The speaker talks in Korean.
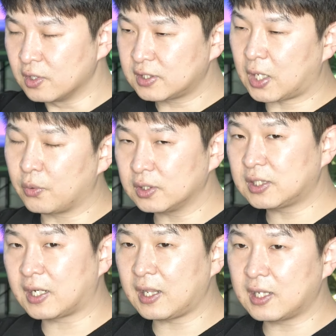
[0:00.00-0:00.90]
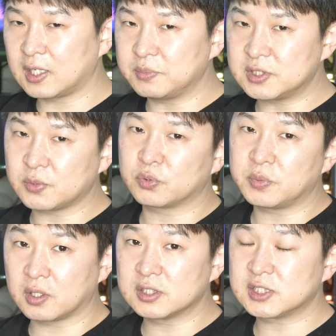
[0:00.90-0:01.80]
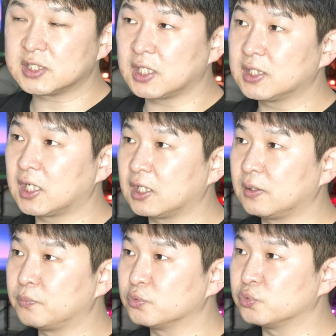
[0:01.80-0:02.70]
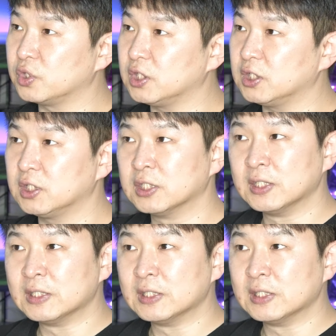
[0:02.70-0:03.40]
4월 달에 AMD 제품이 런칭이 된다는 부분이